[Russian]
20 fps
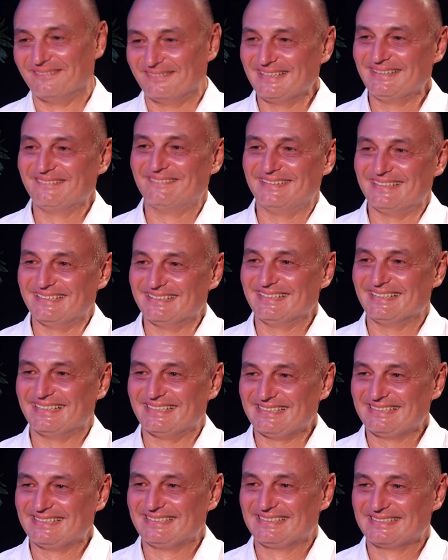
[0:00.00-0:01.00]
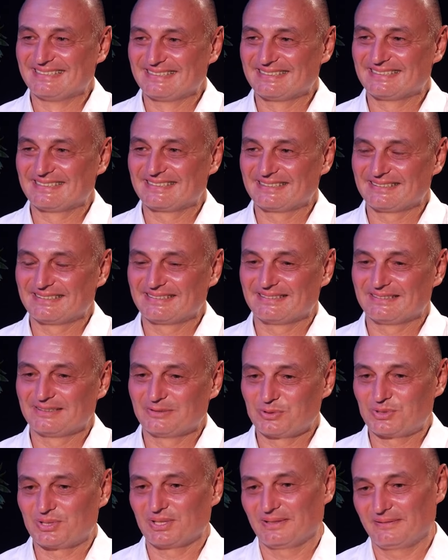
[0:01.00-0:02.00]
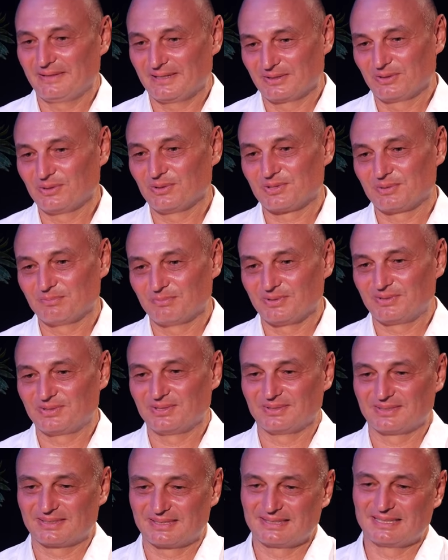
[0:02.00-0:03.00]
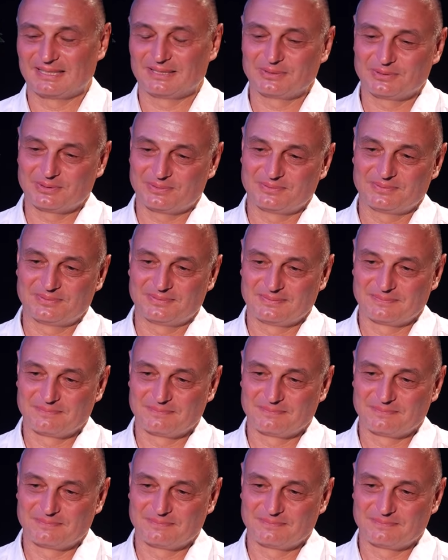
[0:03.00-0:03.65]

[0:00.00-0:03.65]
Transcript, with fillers: волевые, да. Вообще. Ну, человек должен быть все-таки готов